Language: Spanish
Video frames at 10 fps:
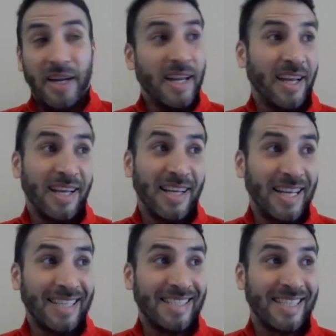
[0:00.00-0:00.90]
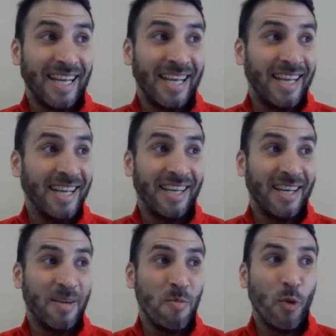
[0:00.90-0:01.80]
a ver, eh,
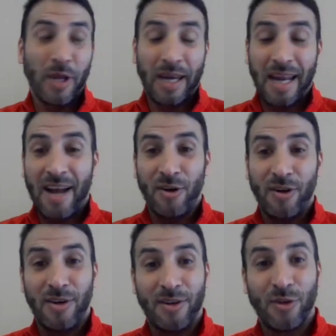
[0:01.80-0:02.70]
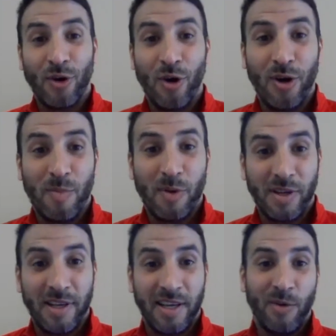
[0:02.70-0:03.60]
eh, es, muy raro todo
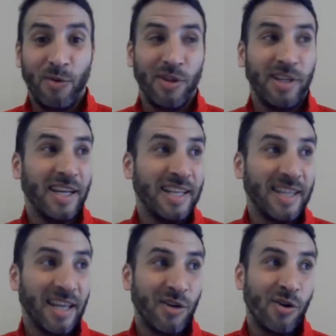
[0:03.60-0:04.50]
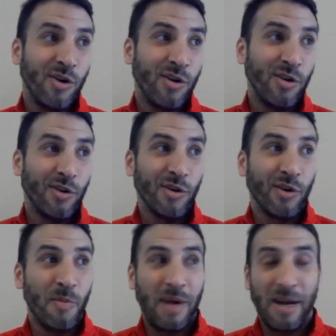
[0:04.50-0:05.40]
porque uno tiene que estar con,
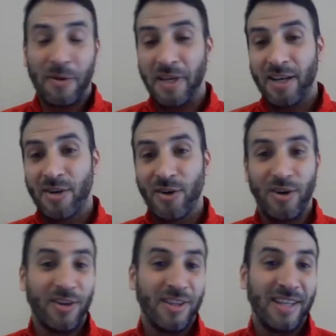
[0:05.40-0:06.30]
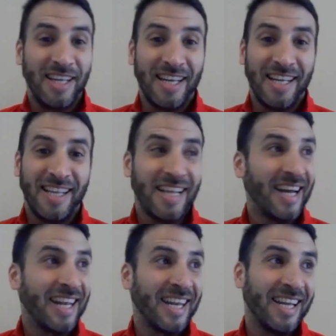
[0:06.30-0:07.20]
con barbijo, tiene que
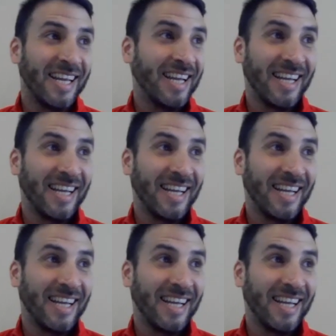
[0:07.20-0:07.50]
estar